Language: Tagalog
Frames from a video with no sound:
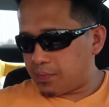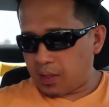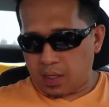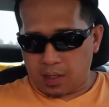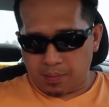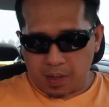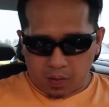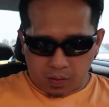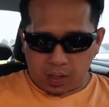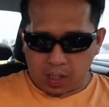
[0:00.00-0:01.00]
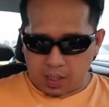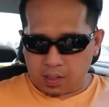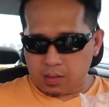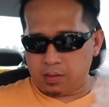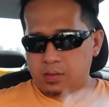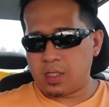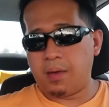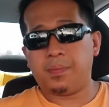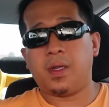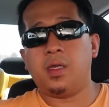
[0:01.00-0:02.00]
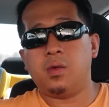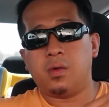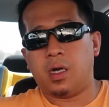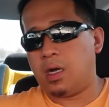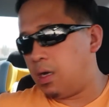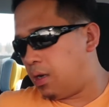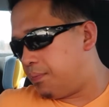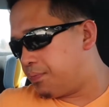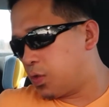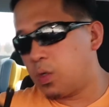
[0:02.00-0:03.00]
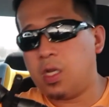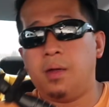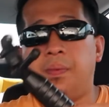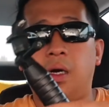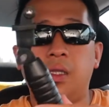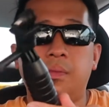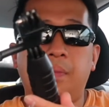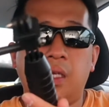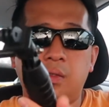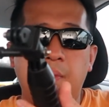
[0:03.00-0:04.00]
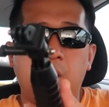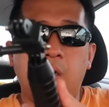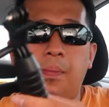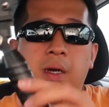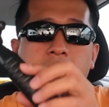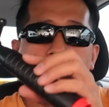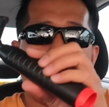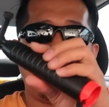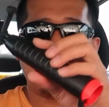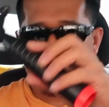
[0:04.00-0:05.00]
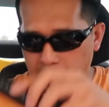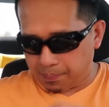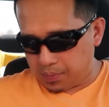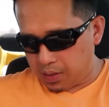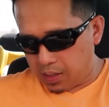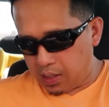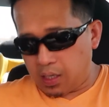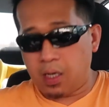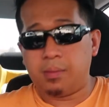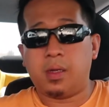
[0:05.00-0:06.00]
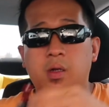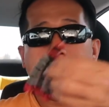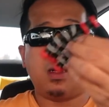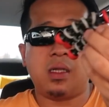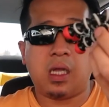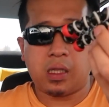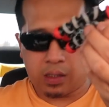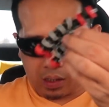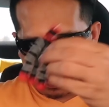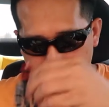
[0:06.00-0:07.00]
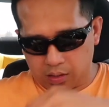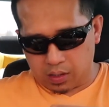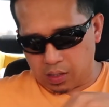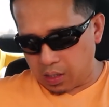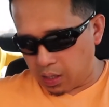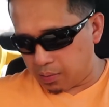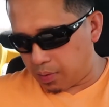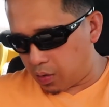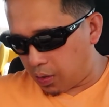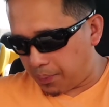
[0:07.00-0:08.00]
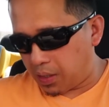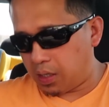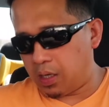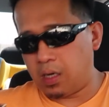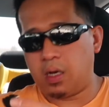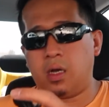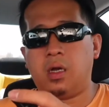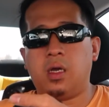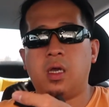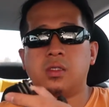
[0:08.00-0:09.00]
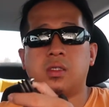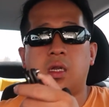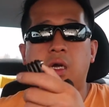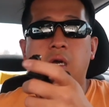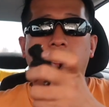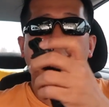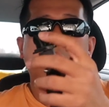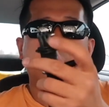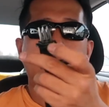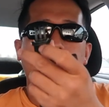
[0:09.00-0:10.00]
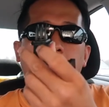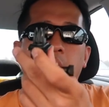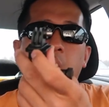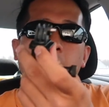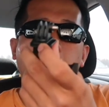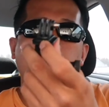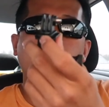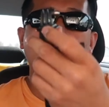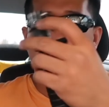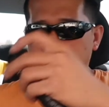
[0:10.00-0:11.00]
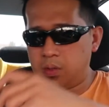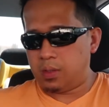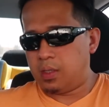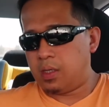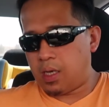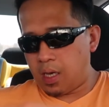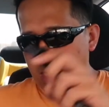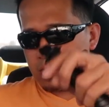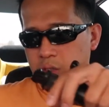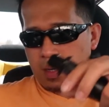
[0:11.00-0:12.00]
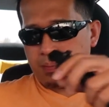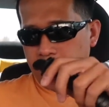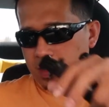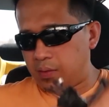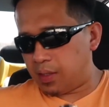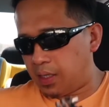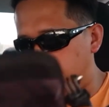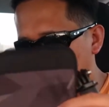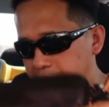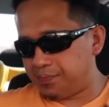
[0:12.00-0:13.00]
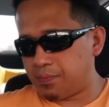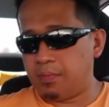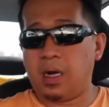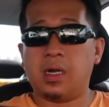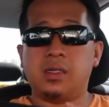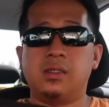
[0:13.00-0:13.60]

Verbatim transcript: Uh, meron kang, syempre yung uh, Gorilla Pod plus meron ka pang uh, hand grip and meron kang magnetic and meron ka pang uh, extra pang GoPro. And syempre yung uh, bag